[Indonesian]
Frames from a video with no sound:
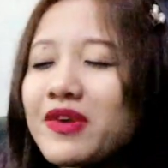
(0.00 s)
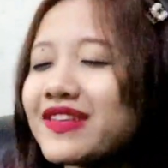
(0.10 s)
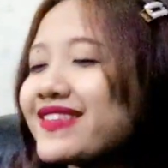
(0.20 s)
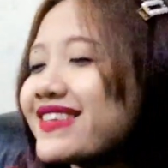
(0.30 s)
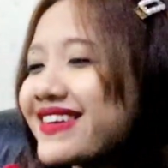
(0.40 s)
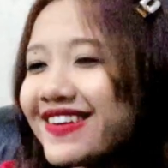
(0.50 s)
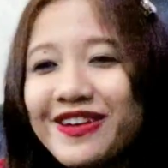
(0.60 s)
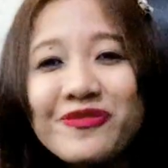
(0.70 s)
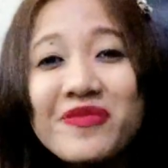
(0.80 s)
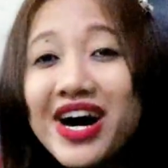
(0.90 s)
pasti
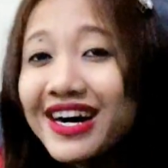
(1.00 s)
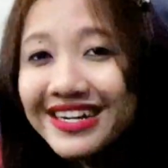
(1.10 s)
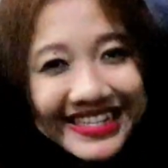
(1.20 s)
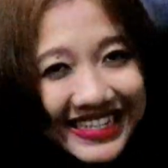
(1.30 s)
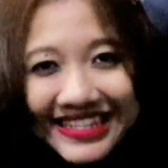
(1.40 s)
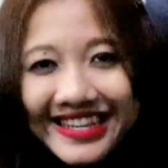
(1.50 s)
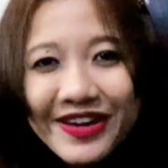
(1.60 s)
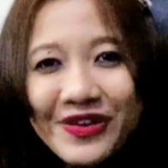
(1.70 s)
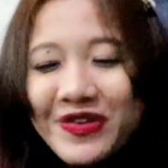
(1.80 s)
keren banget ya.